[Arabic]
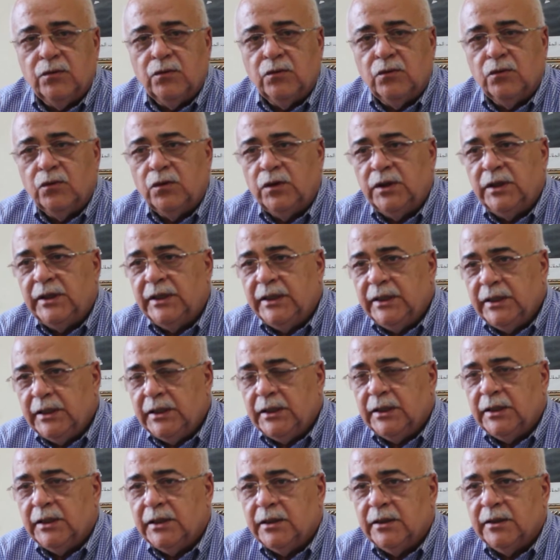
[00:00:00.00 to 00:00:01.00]

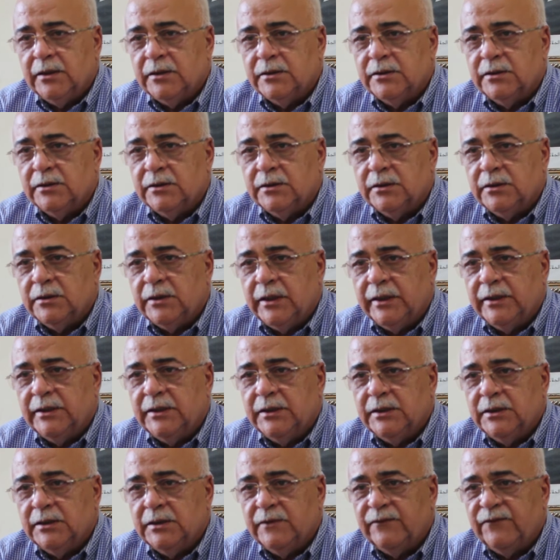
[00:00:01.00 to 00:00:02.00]
واللي
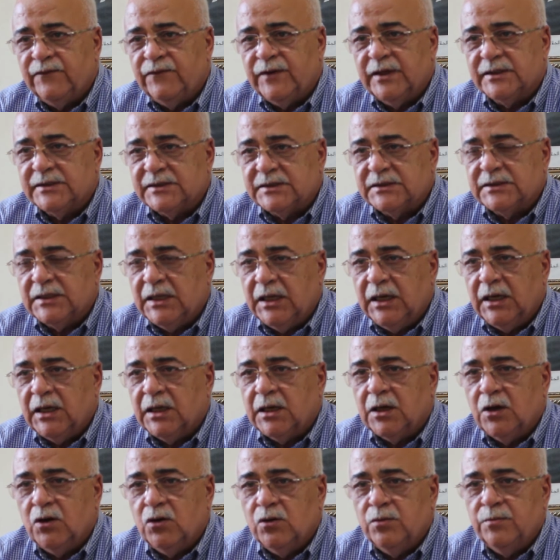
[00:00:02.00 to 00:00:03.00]
يعني في هذه الساعه
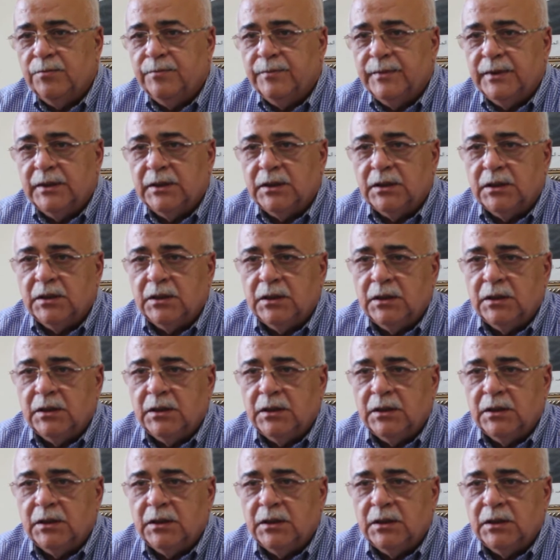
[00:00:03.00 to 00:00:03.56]
راهم